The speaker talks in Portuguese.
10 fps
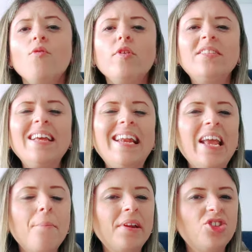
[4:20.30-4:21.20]
Você
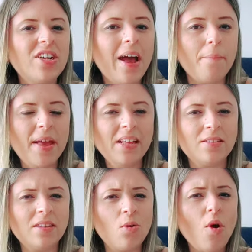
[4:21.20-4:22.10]
lembra de
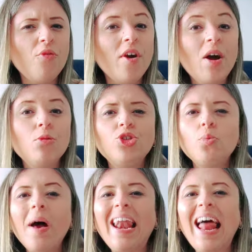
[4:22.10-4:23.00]
cabeça qual foi a
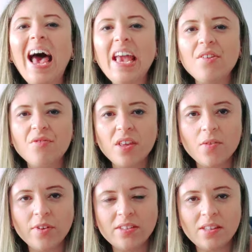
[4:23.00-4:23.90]
última live
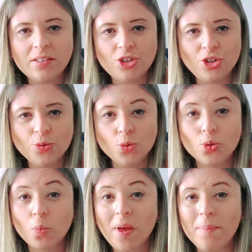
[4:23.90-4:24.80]
que você assistiu do
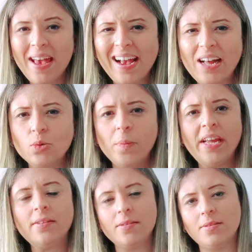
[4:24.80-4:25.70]
Supermercado
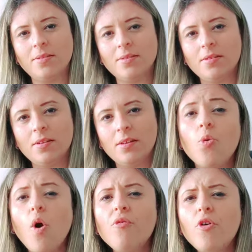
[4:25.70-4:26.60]
Bretas?
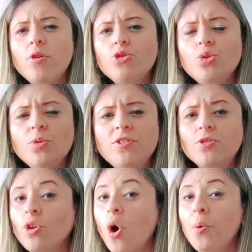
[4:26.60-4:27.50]
Qual foi o último
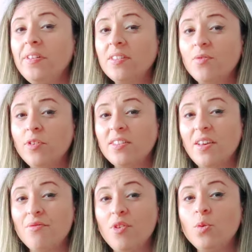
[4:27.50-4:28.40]
stories que
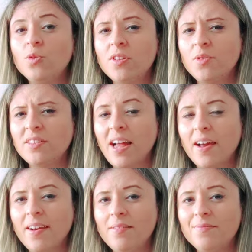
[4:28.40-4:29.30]
você viu no seu
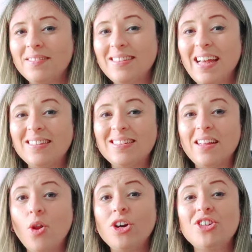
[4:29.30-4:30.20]
Instagram das
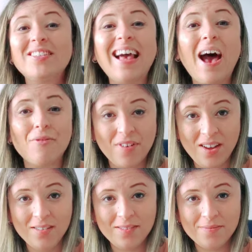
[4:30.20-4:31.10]
lojas
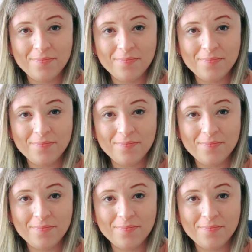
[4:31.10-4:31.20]
Avan?